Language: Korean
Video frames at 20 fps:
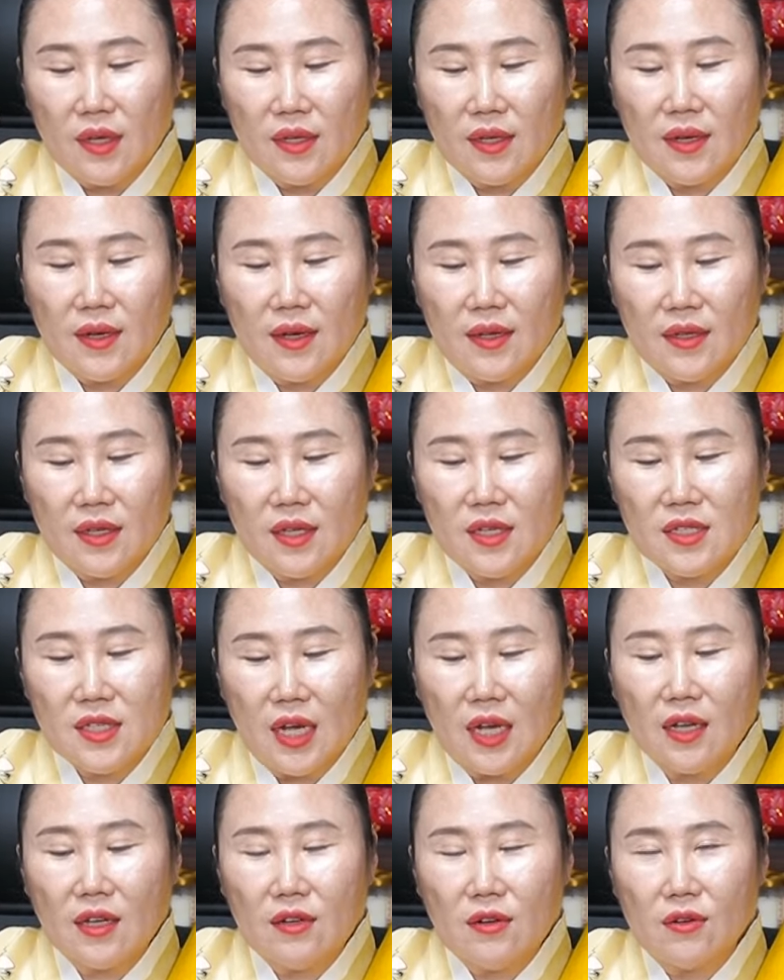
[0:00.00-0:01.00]
그러니까 이
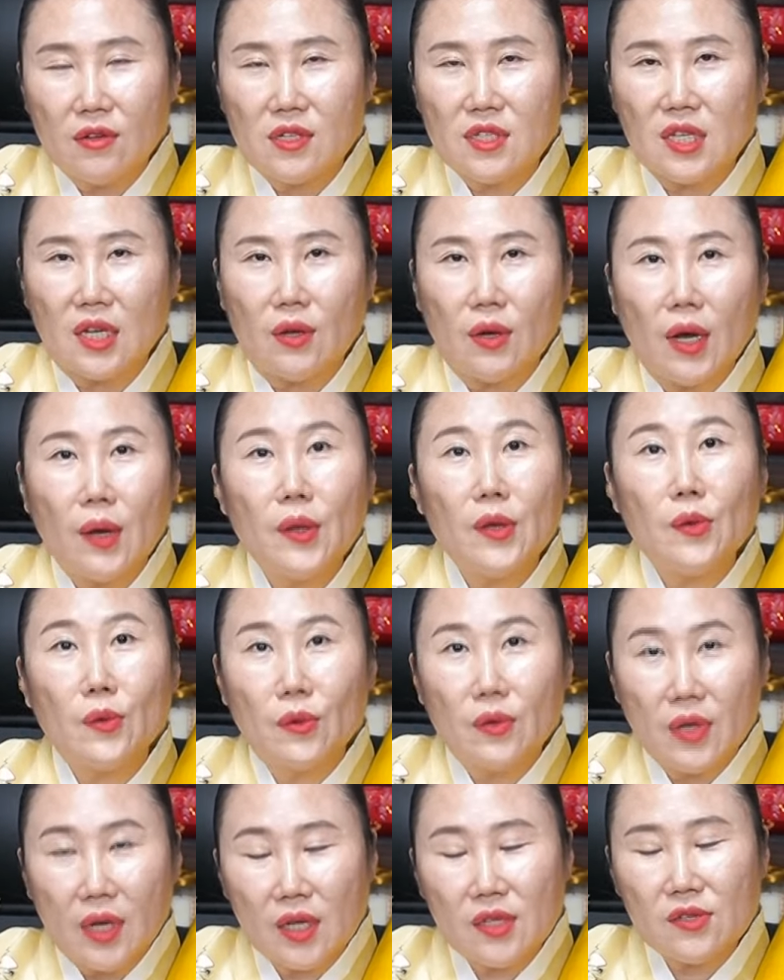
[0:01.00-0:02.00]
창의력을 잘
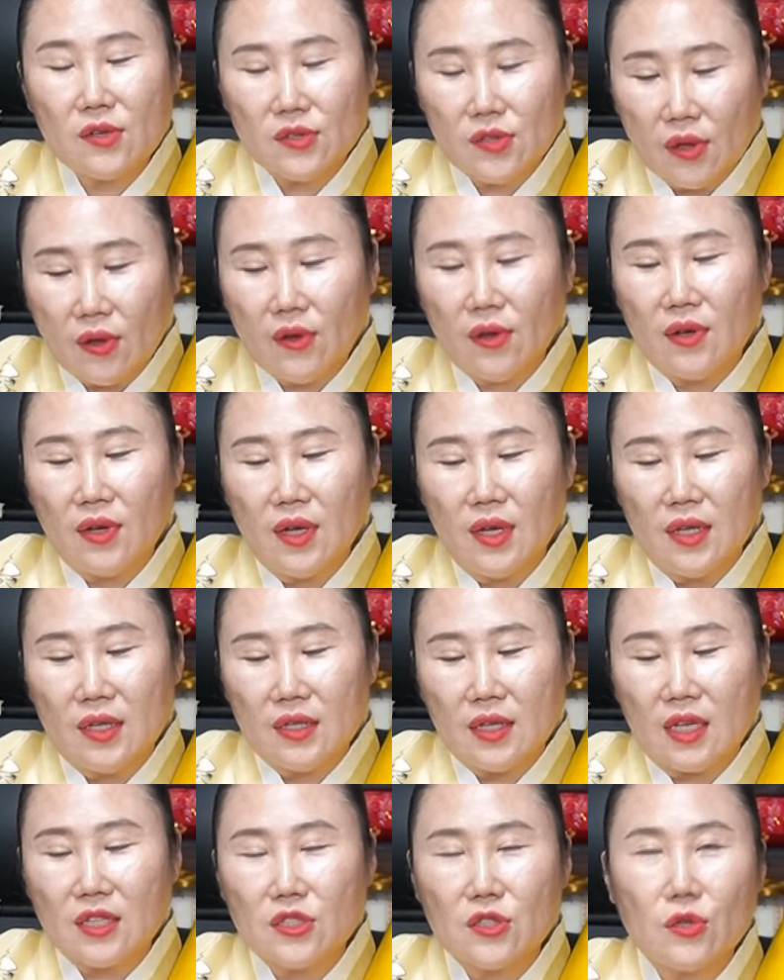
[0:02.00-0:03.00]
활용을 하셔서
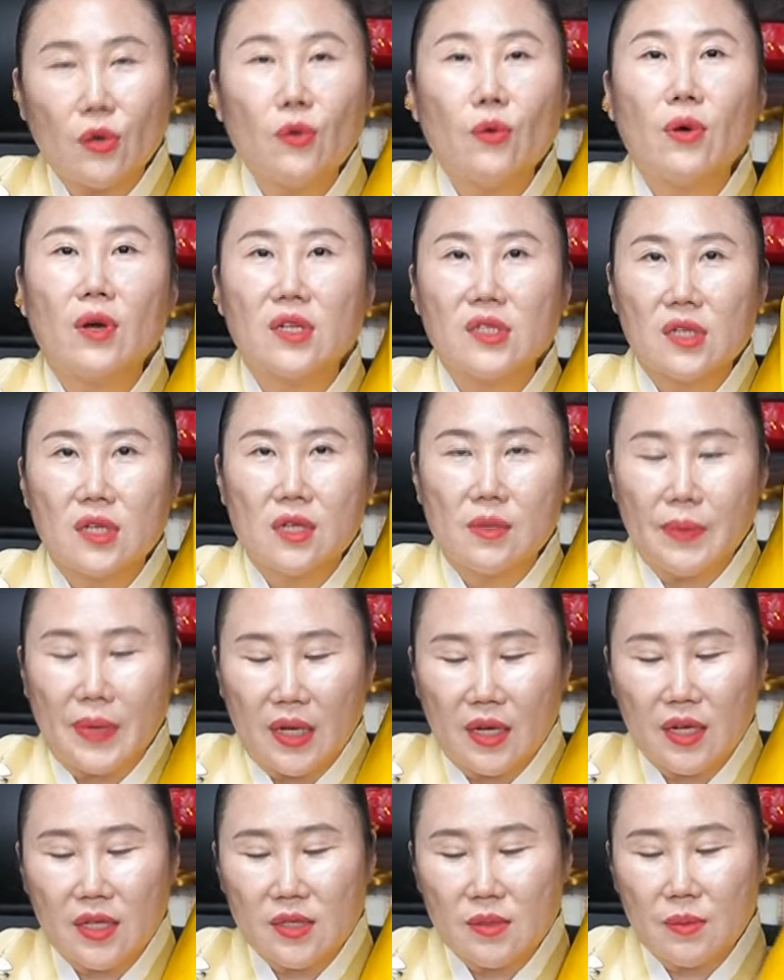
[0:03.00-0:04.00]
다시 성공하시길
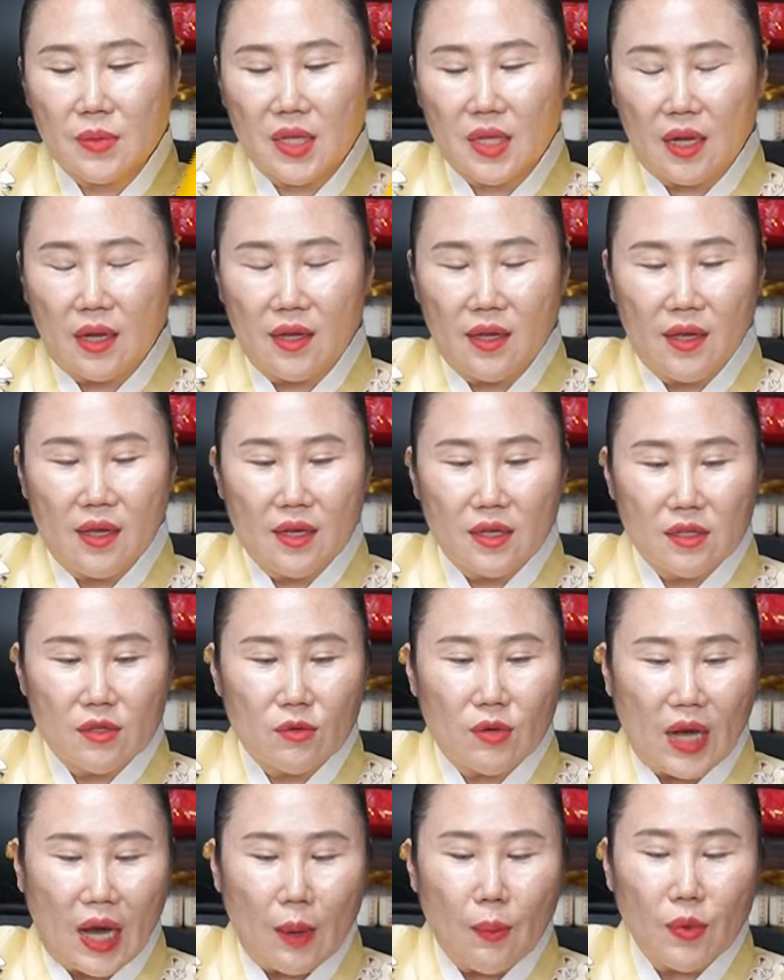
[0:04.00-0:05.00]
바라겠습니다
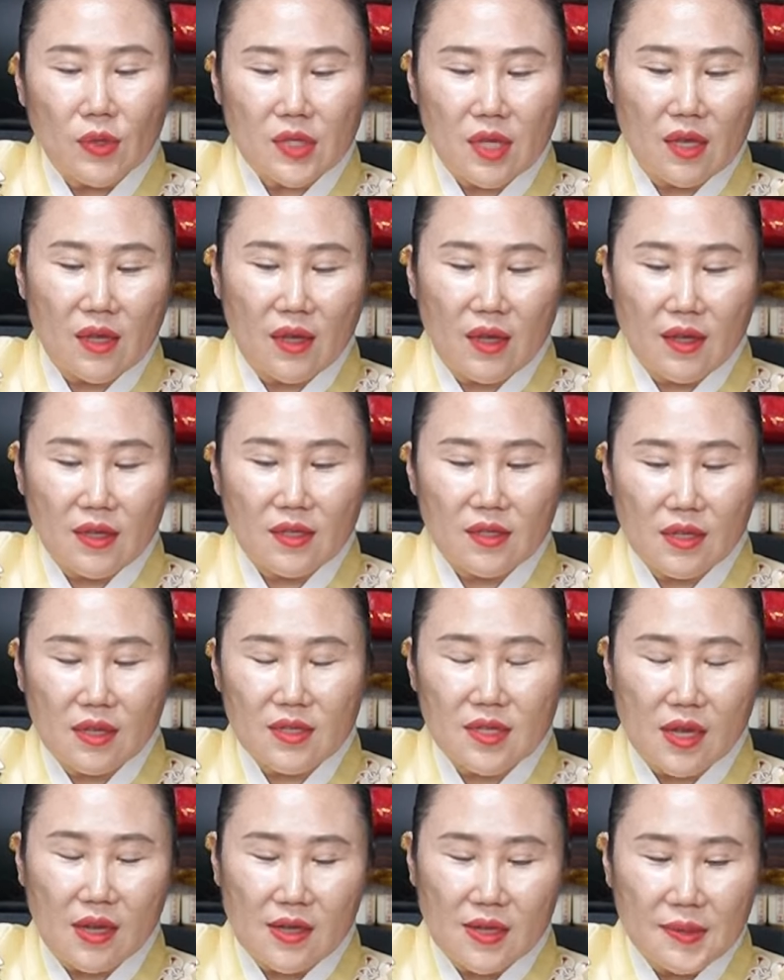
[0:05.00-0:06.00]
그리고 갑오생에 일어난
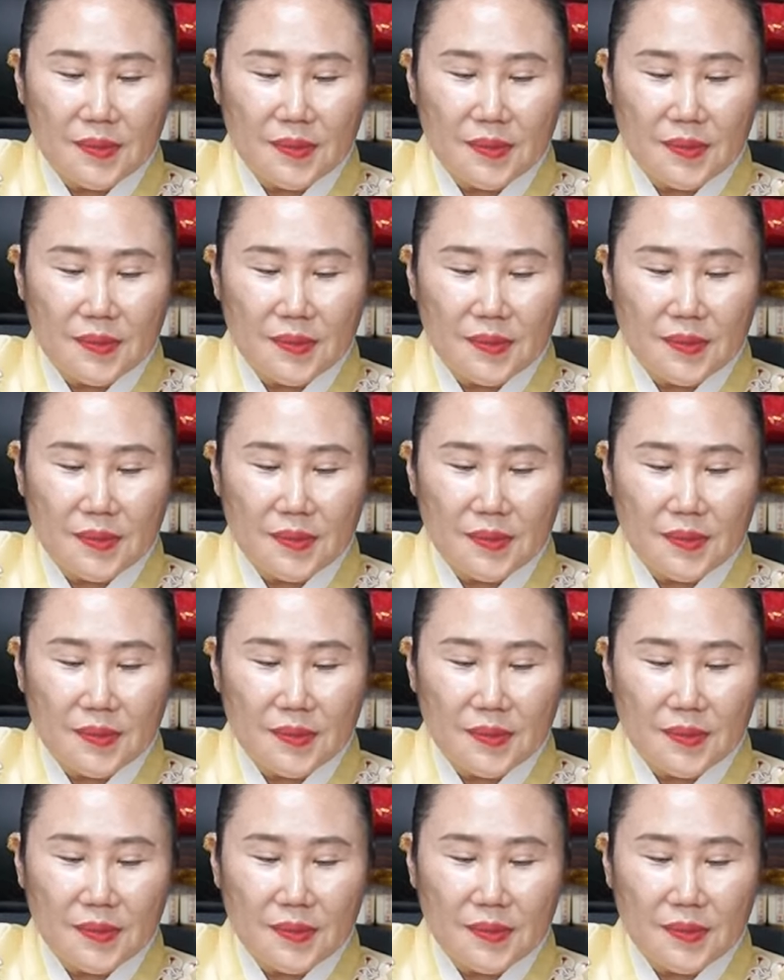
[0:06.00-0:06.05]
살